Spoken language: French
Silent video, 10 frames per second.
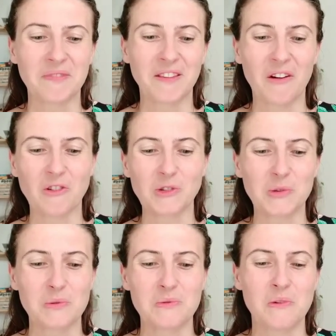en,
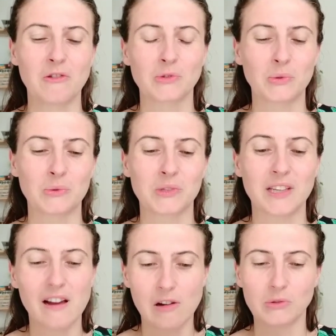son,
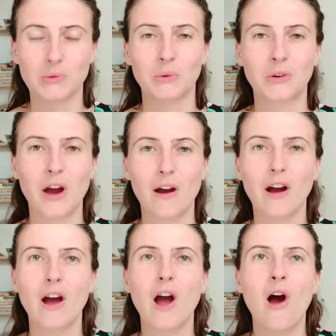sein, en son
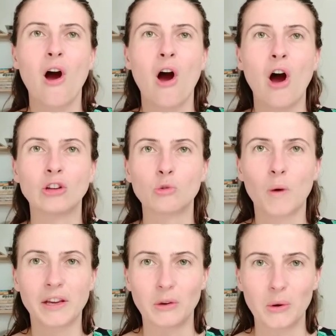cœur, un
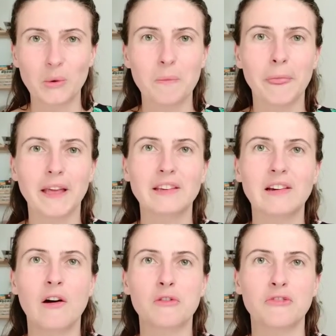noyau
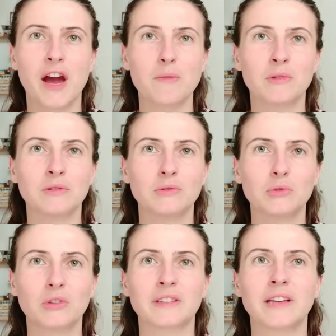qui renferme
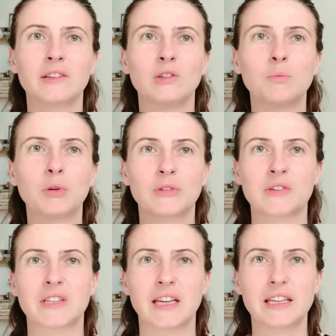tout un tas de
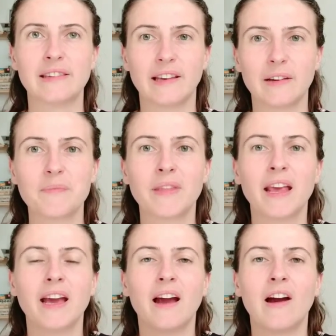potentialités
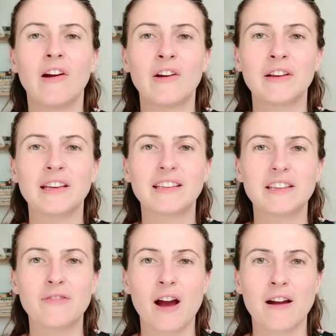euh, et
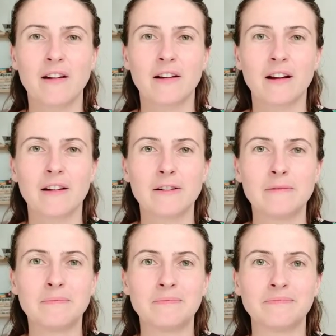qui va
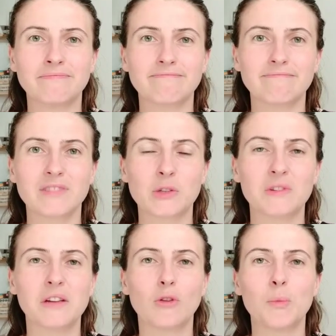euh, se
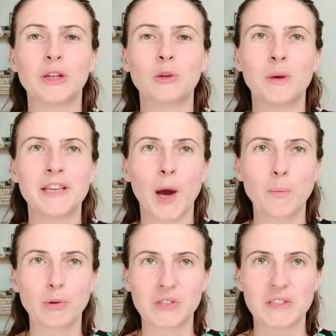développer de manière
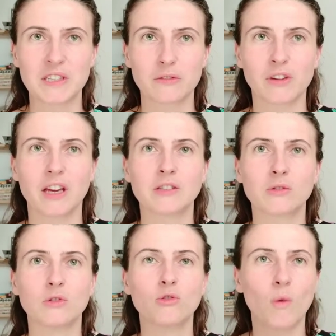positive. Et
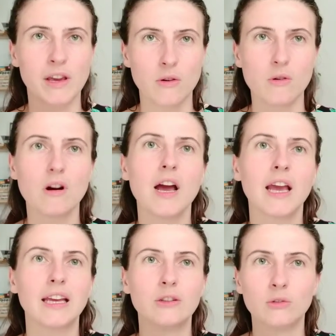ce noyau,
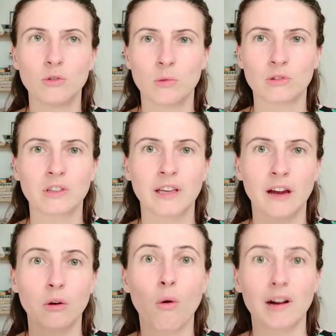il ne demande
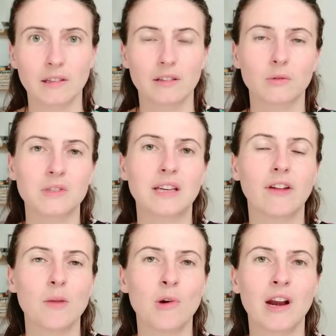qu'à croître. Donc c'est
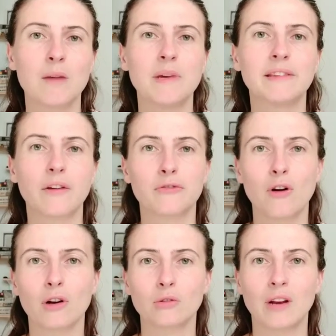vraiment la
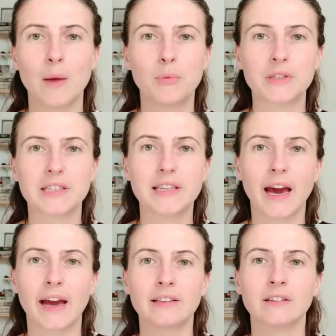métaphore de la petite
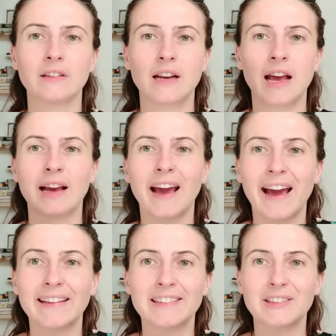graine, la
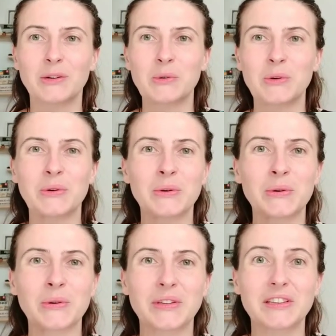graine
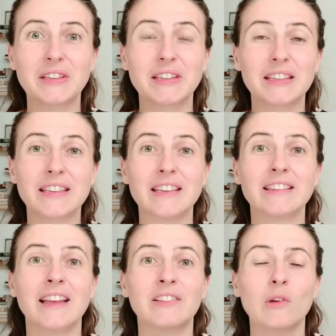qui,
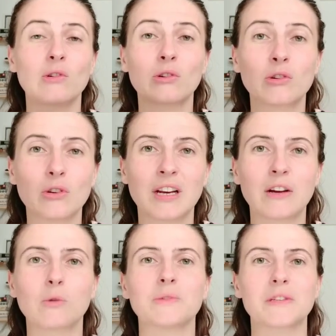n'attend que
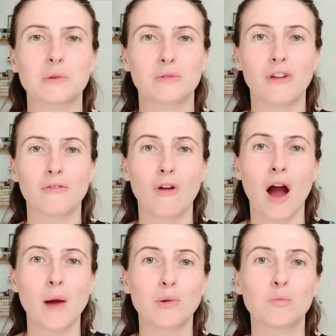les conditions
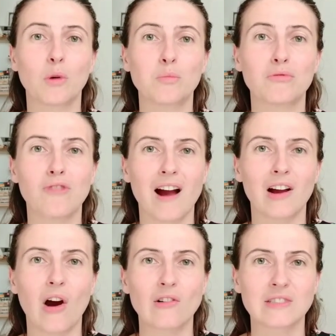favorables pour pouvoir
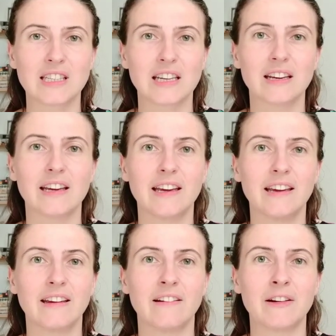grandir et,